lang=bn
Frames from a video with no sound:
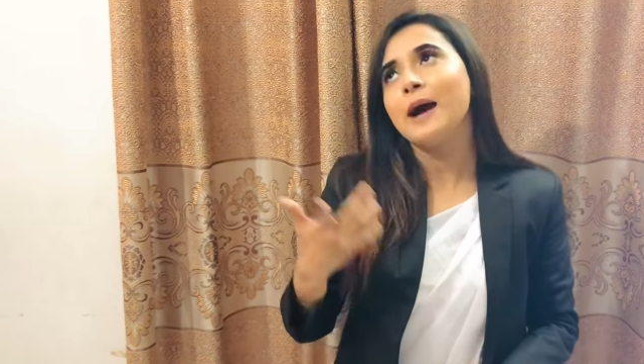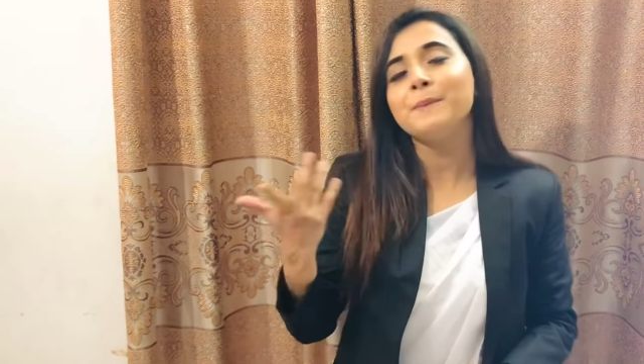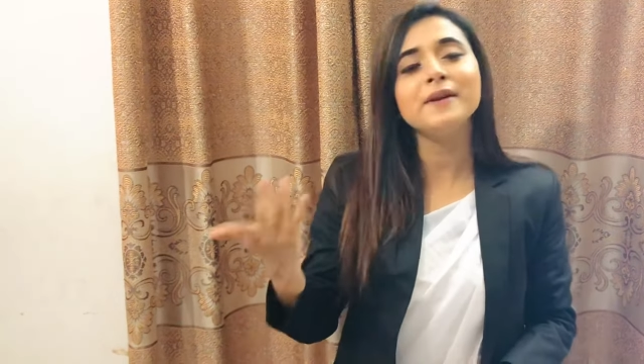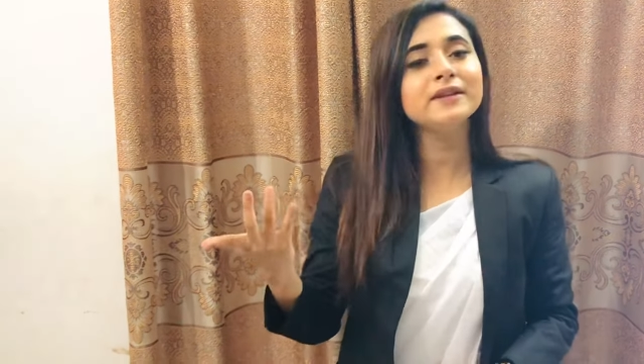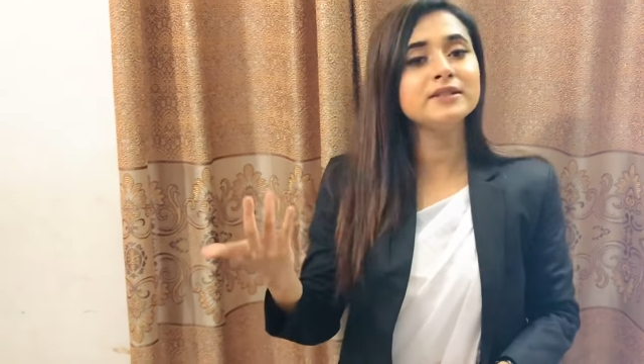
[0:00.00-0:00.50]

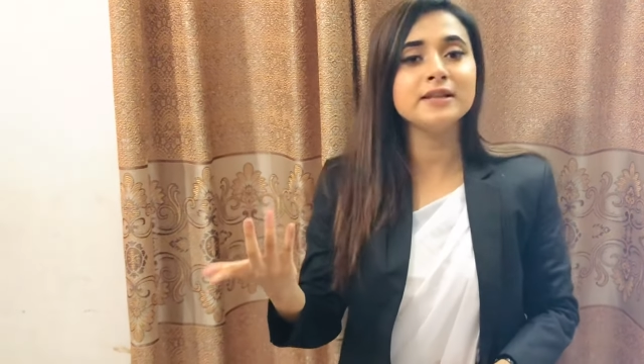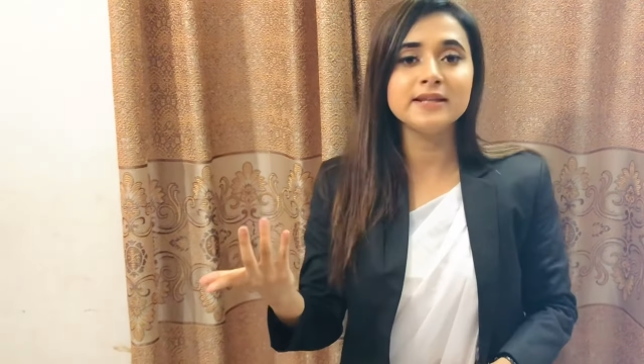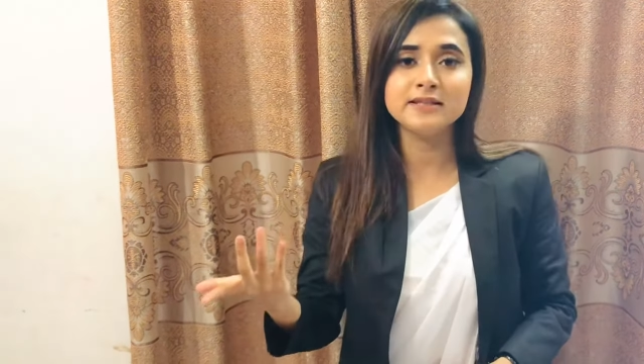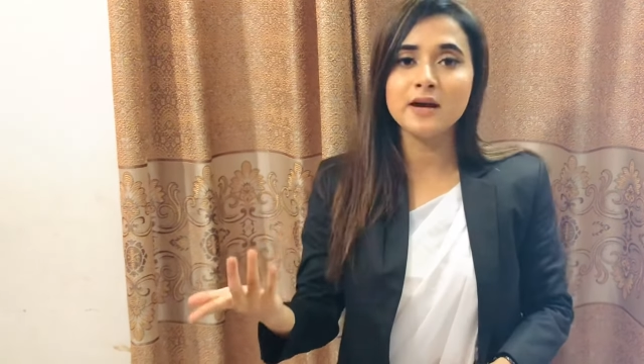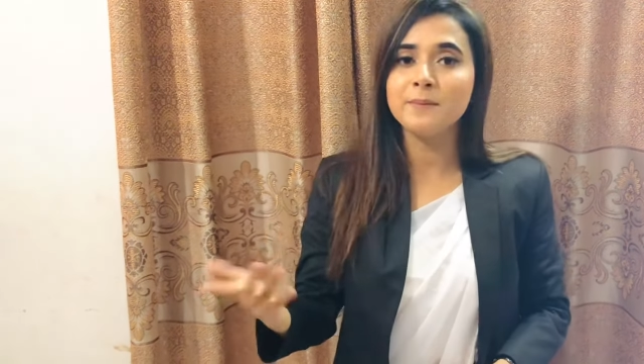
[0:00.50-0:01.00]
আপনাদের সেটা
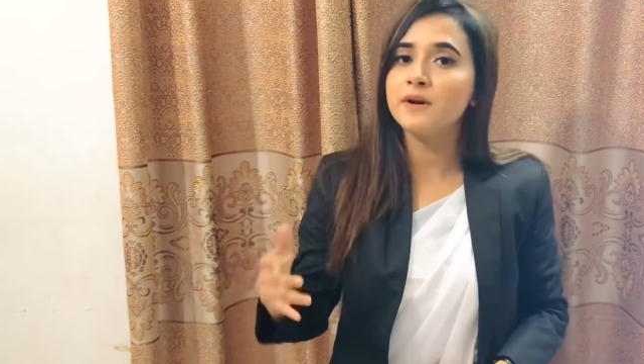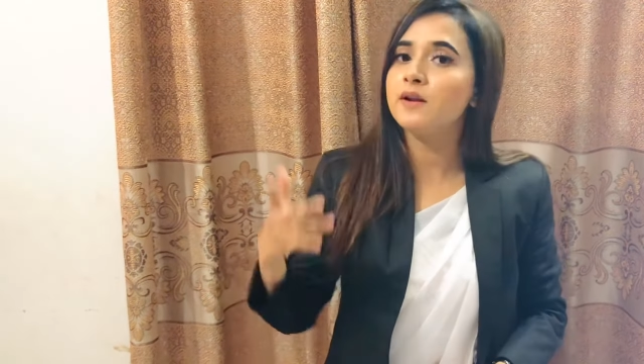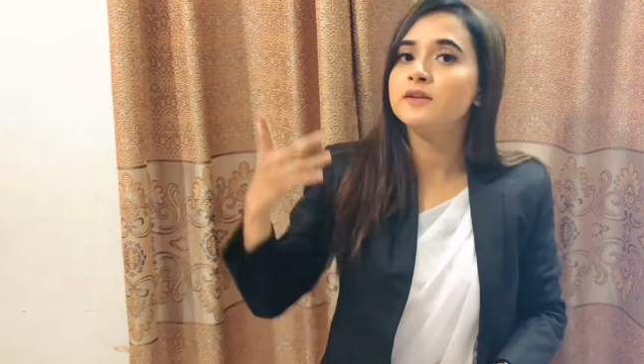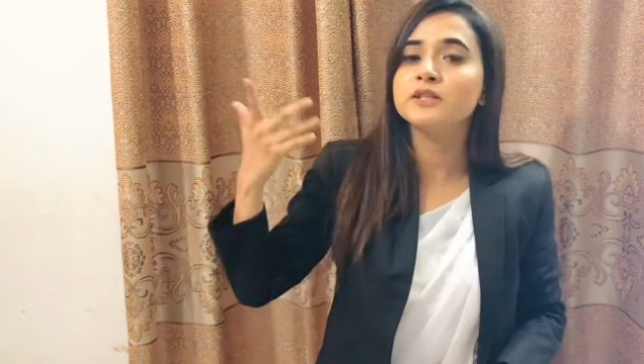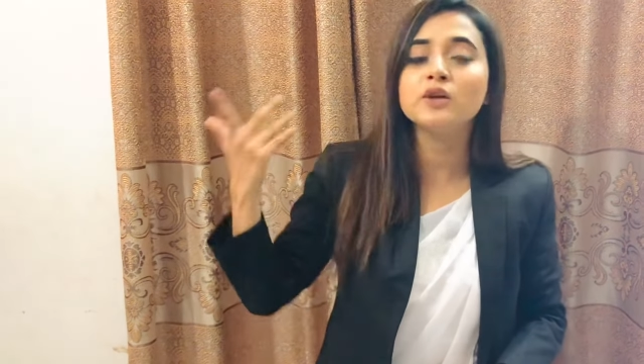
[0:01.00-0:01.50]
ইচ্ছা আপনারা
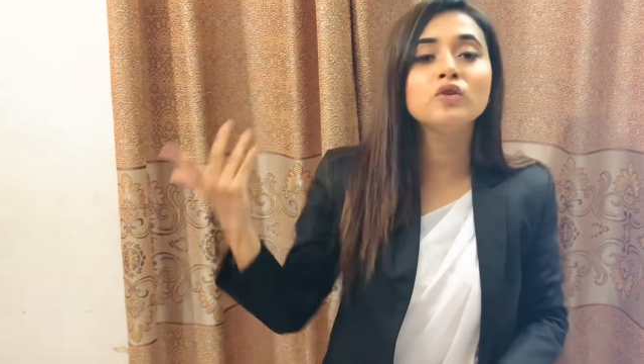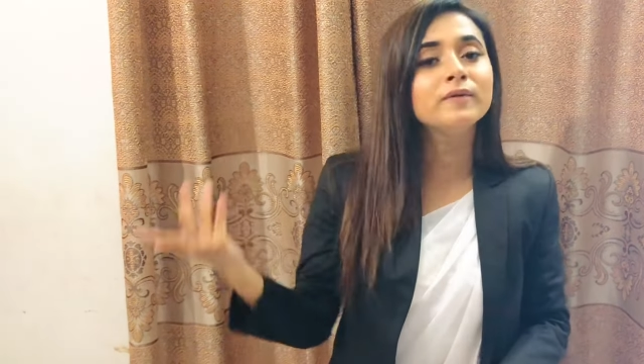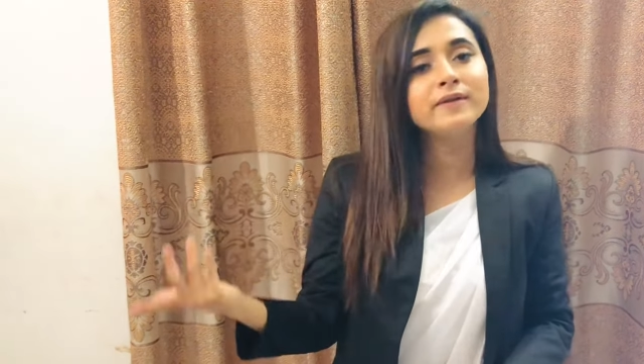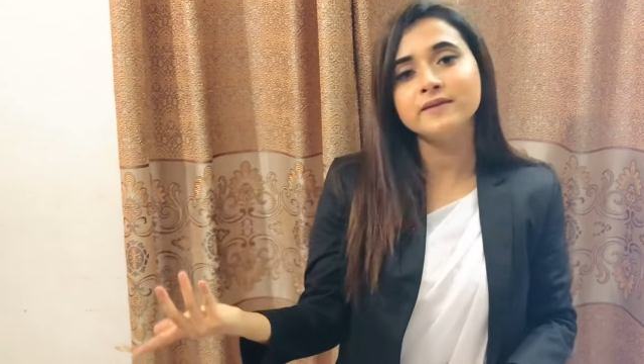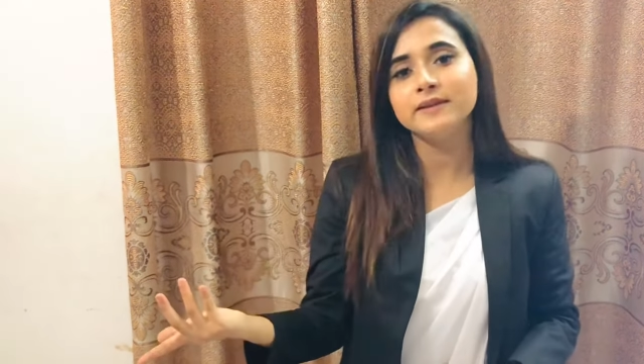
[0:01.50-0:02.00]
যে কোনো
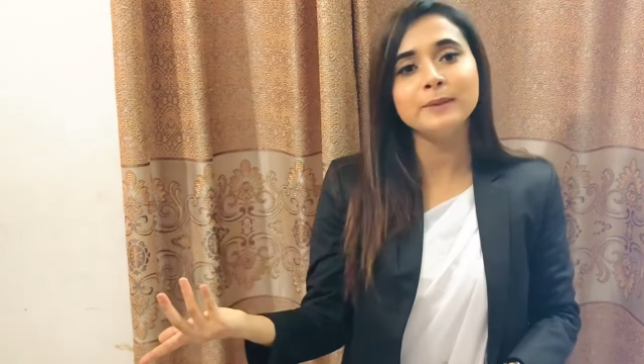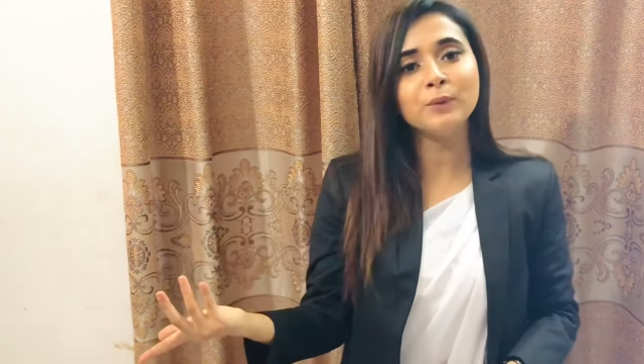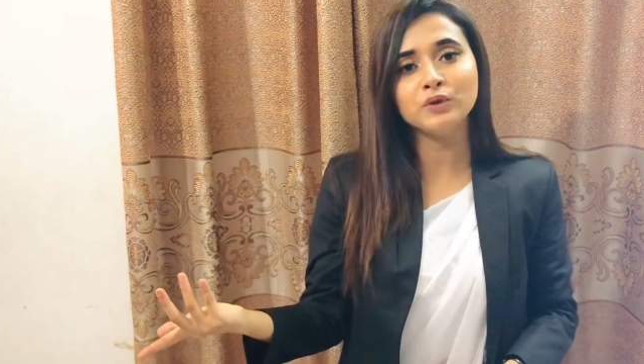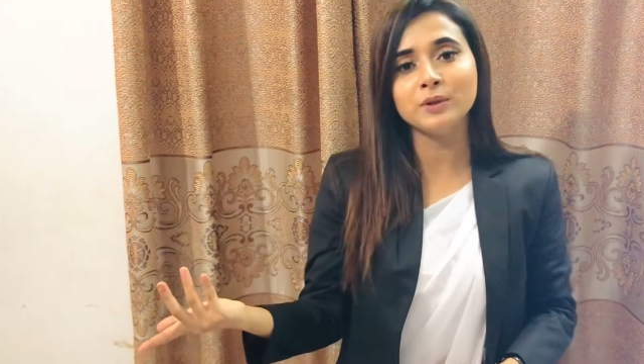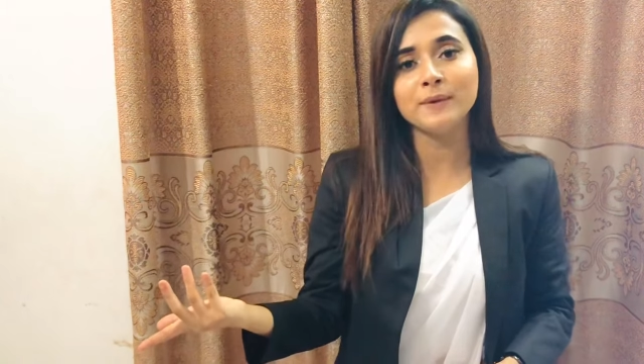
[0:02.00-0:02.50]
ভার্সিটিতেই
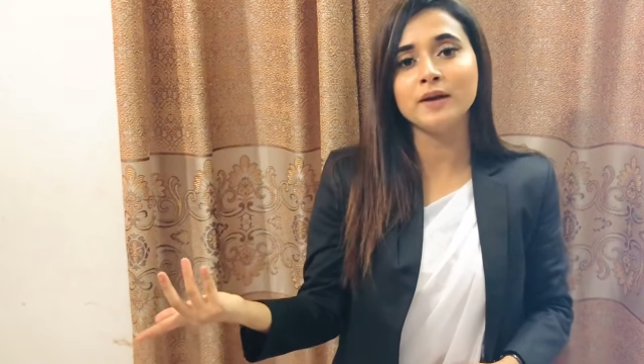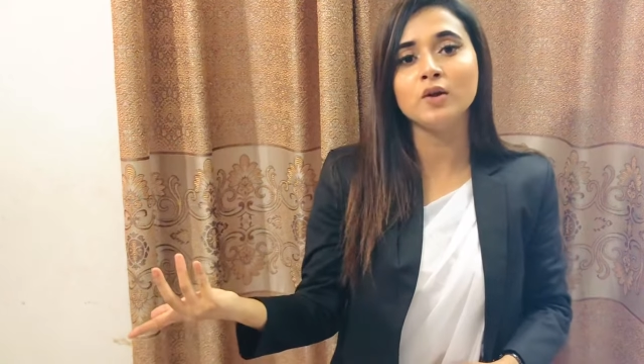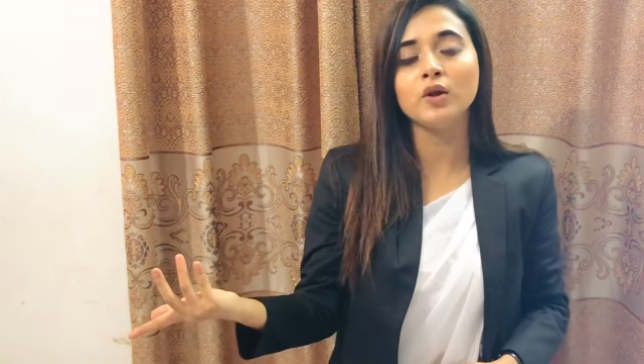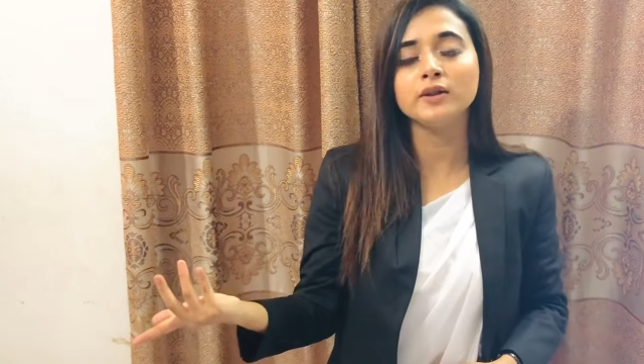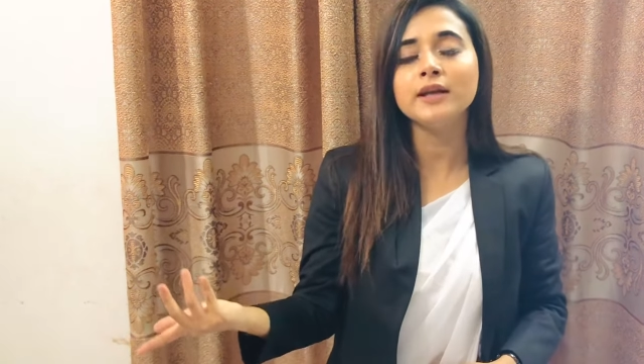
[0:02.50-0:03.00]
পড়তে পারেন
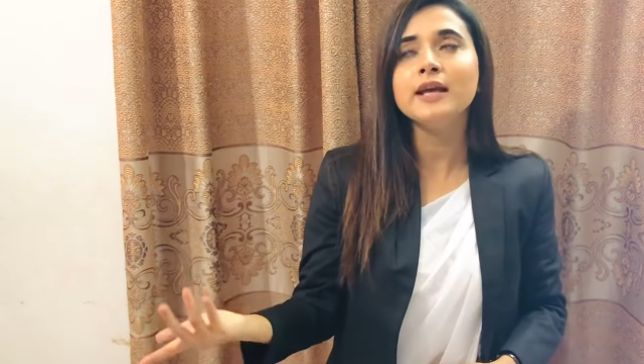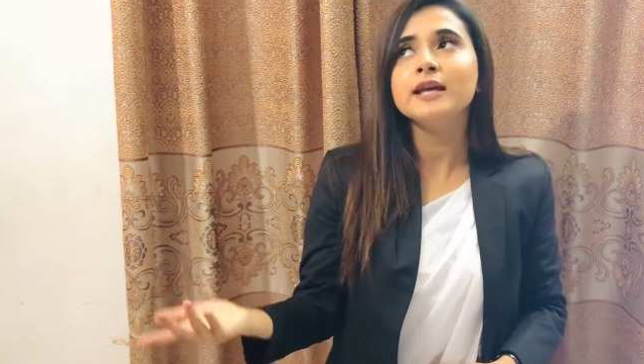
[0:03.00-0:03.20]
লতে